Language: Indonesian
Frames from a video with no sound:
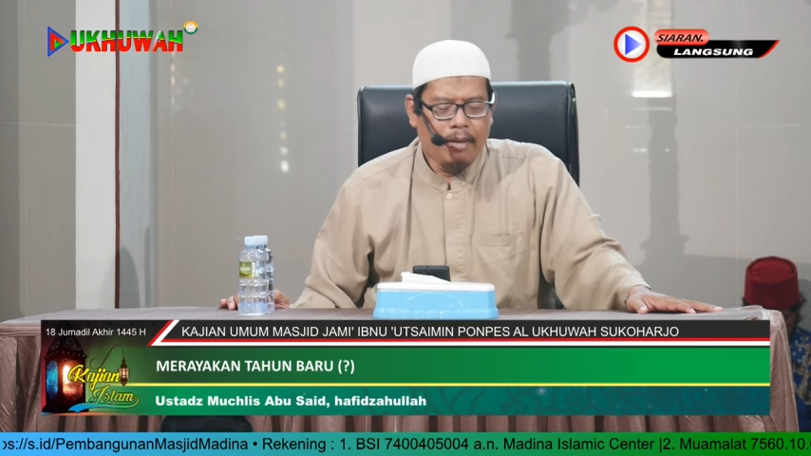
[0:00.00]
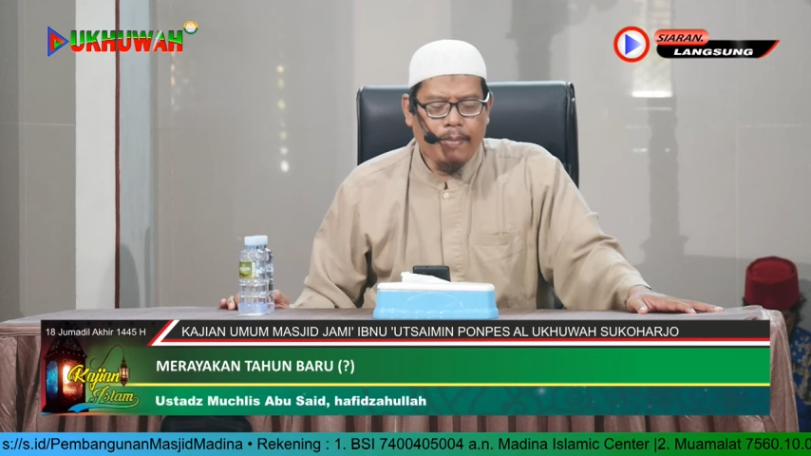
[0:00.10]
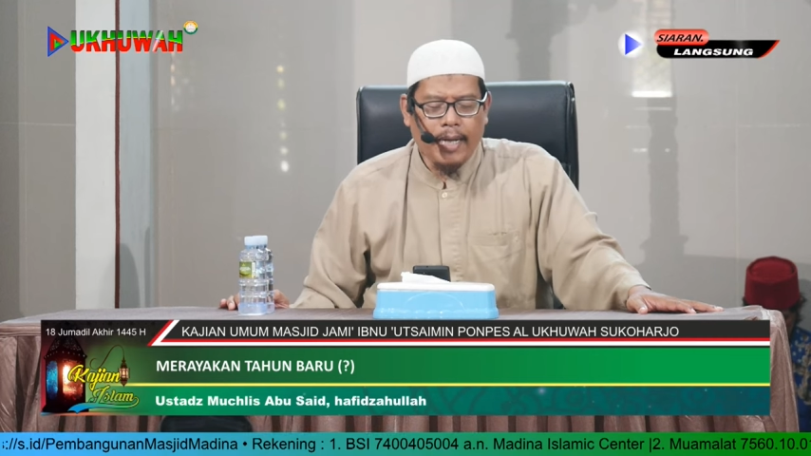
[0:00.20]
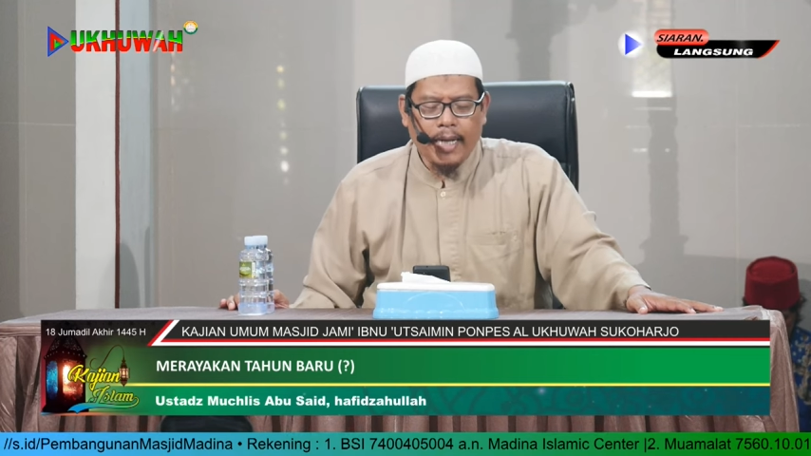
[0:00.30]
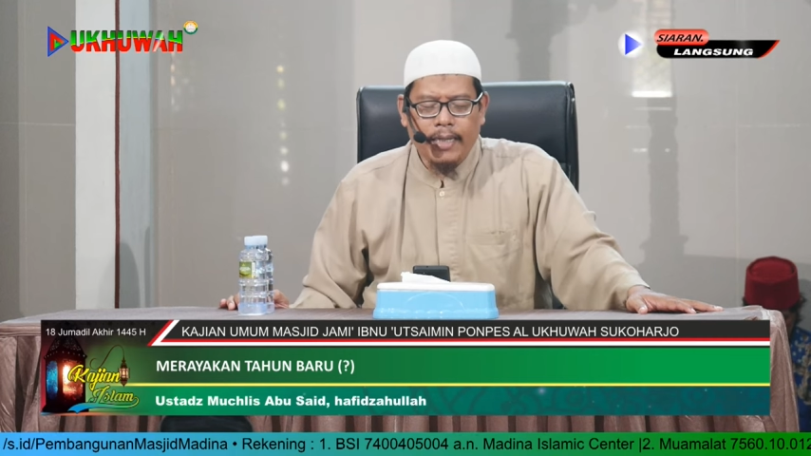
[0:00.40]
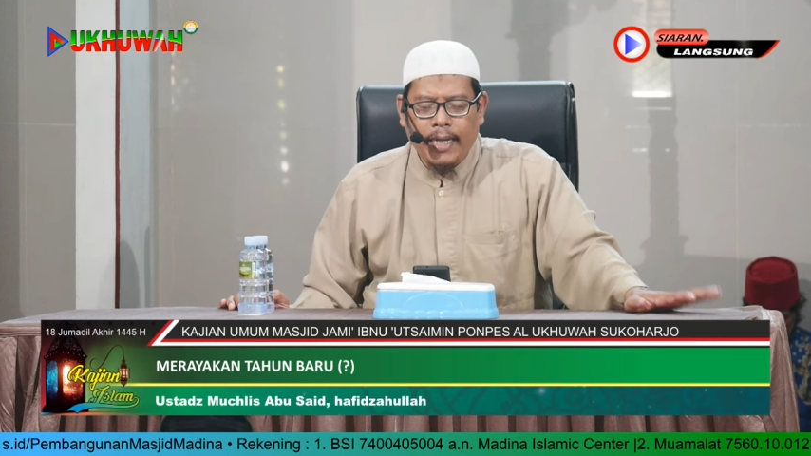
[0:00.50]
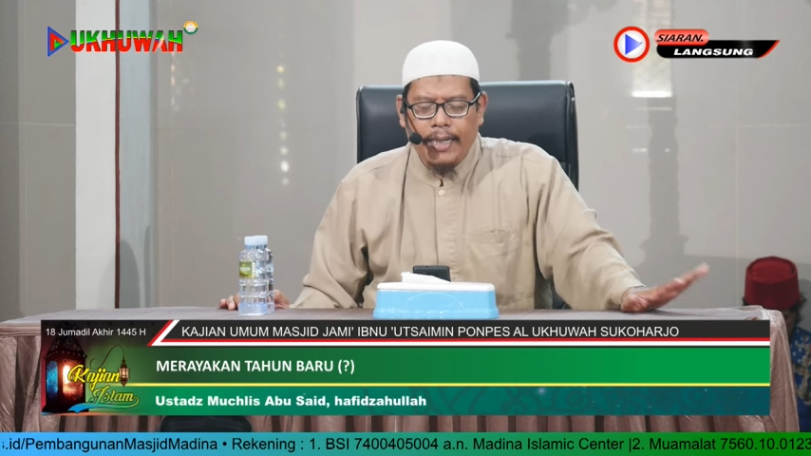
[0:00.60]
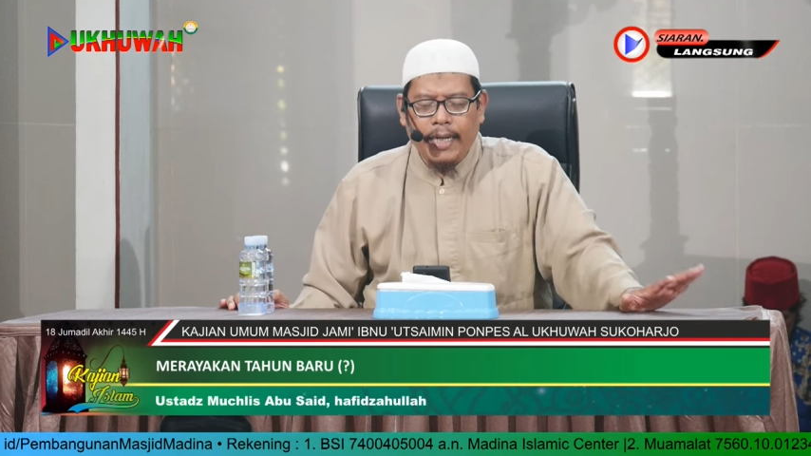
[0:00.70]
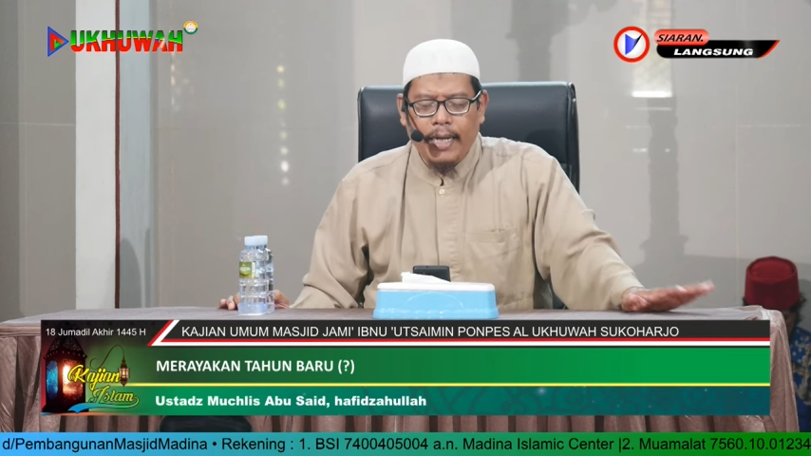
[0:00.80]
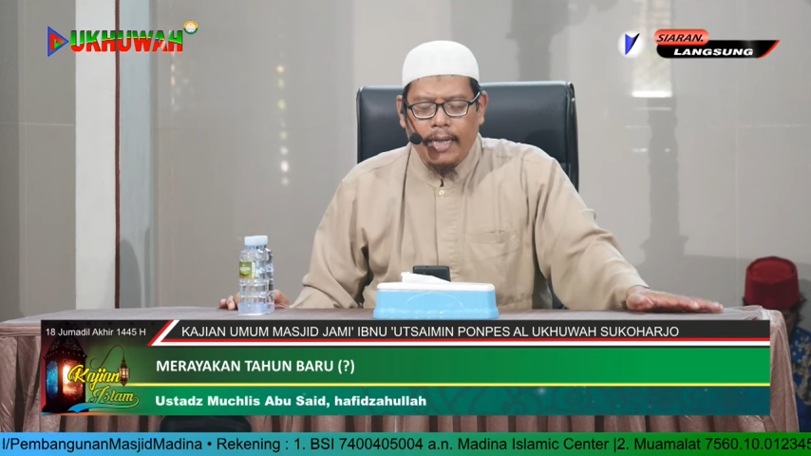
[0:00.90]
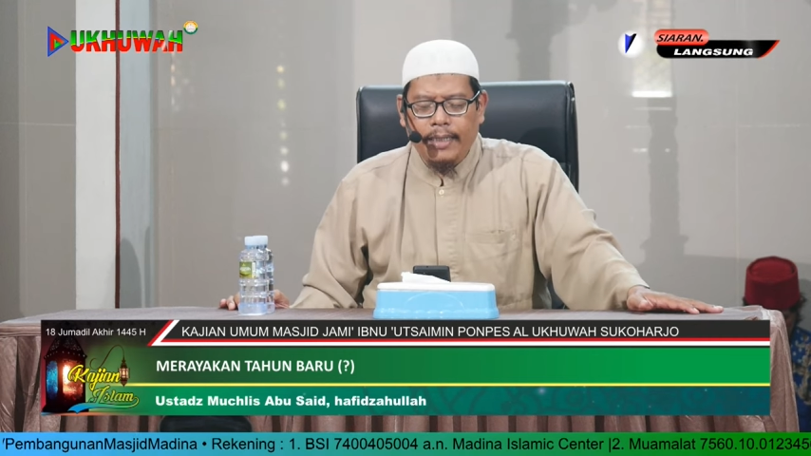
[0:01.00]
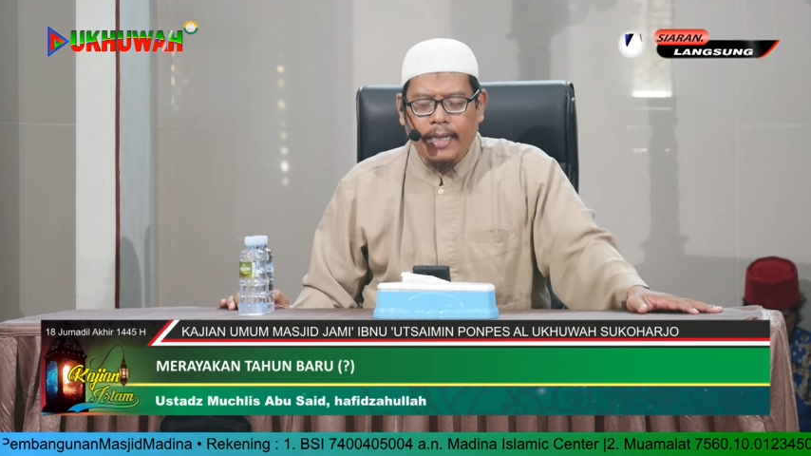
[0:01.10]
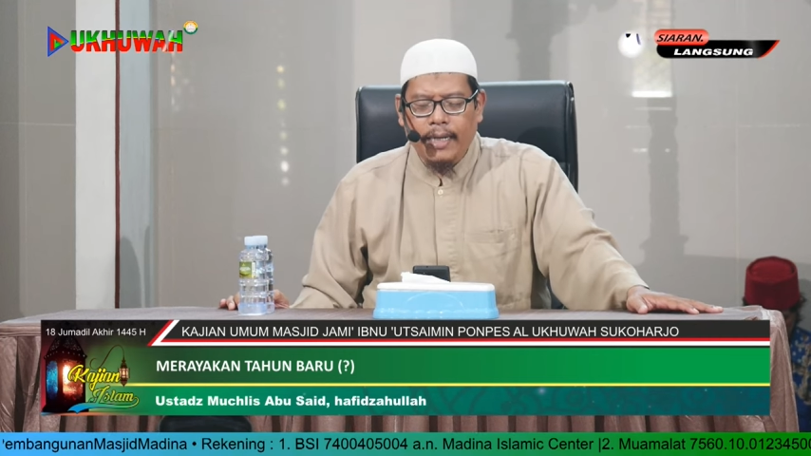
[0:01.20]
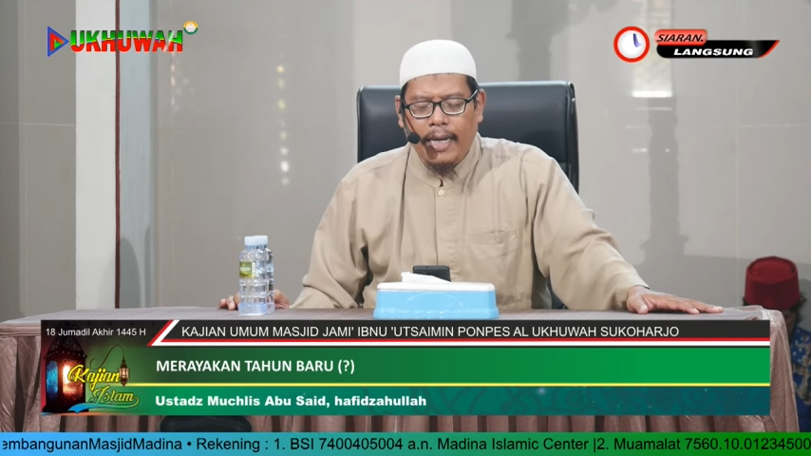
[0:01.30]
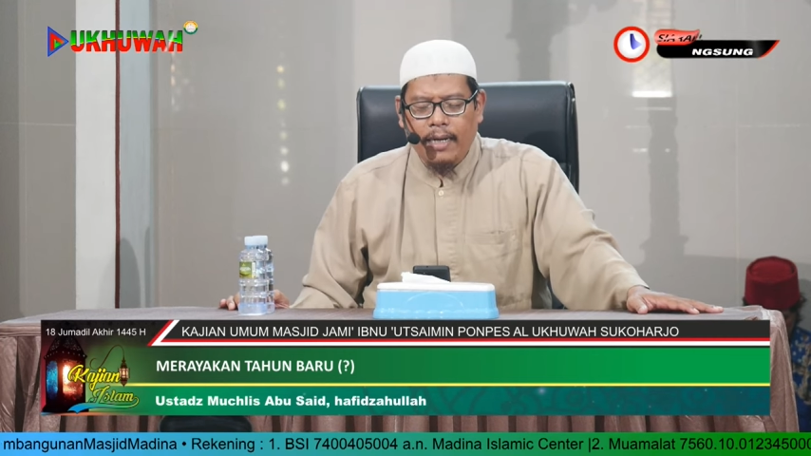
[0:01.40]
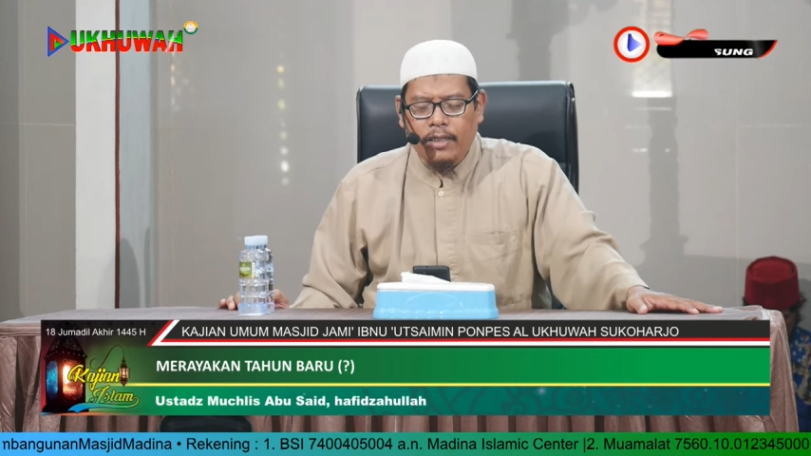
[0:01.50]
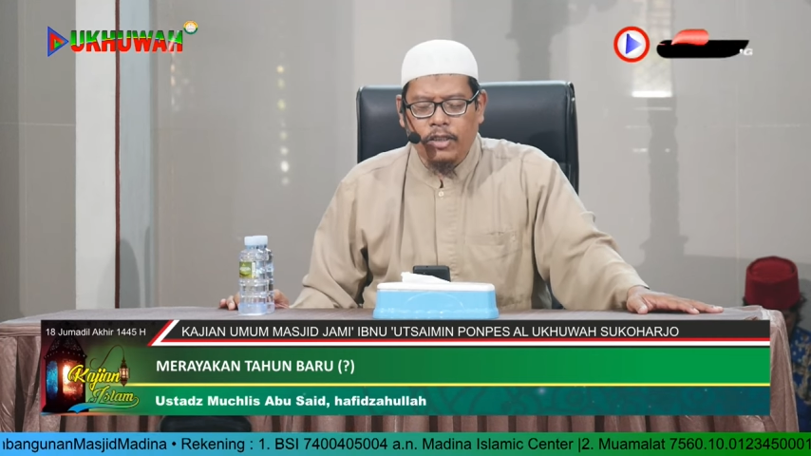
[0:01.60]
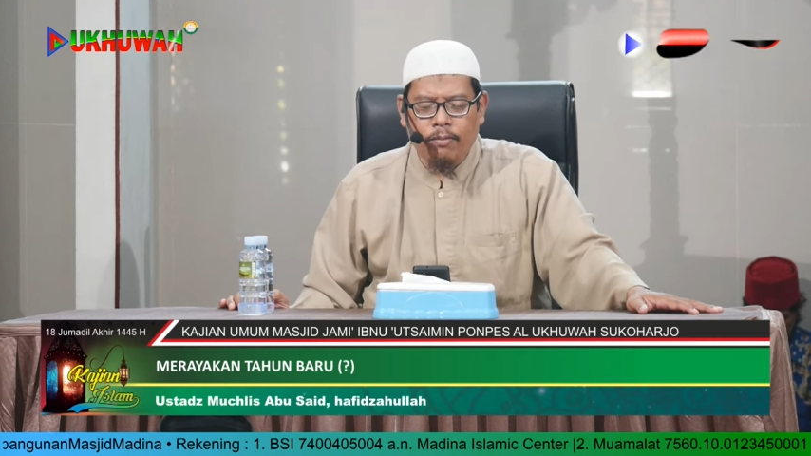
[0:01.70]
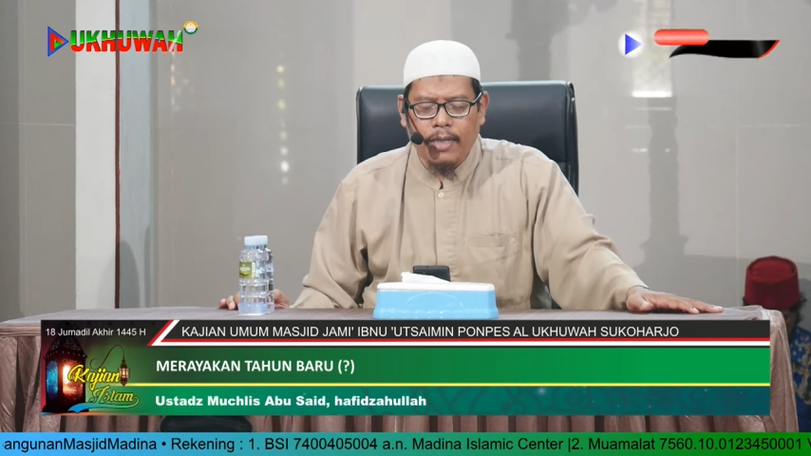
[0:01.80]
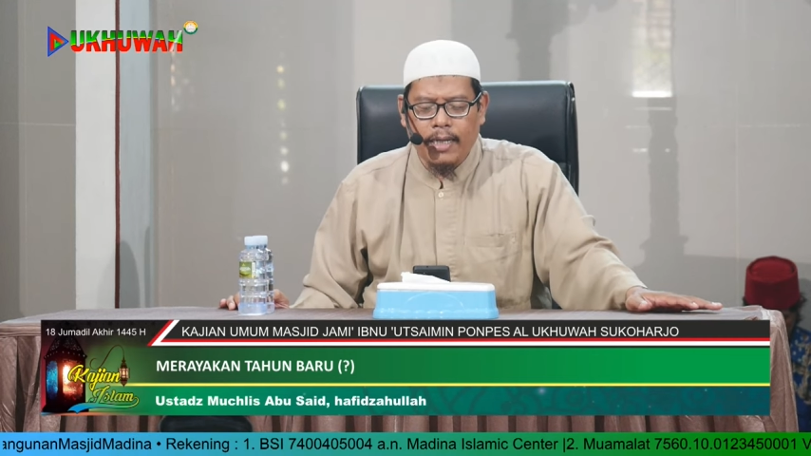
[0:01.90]
Bahkan kadang-kadang karena
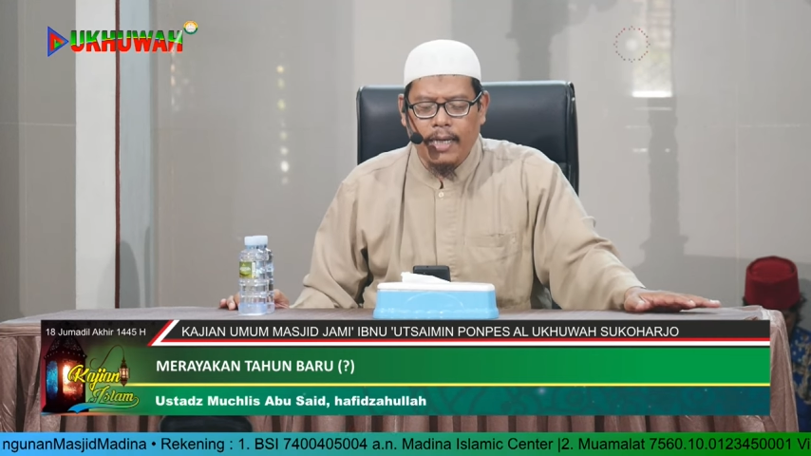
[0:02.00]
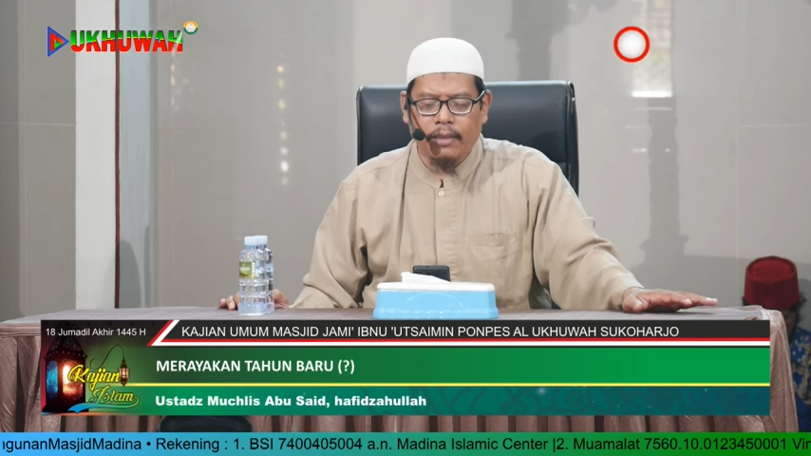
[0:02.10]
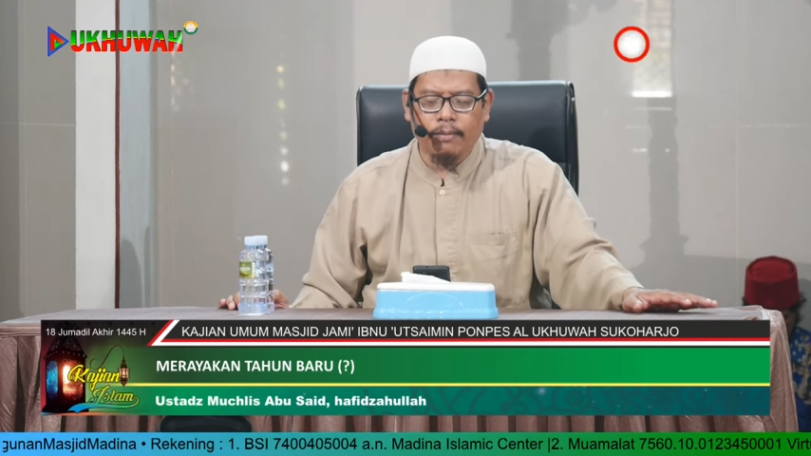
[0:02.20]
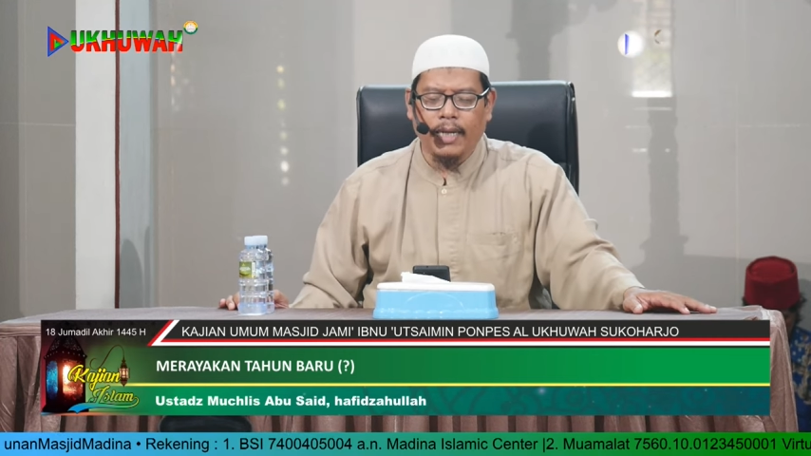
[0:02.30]
semangat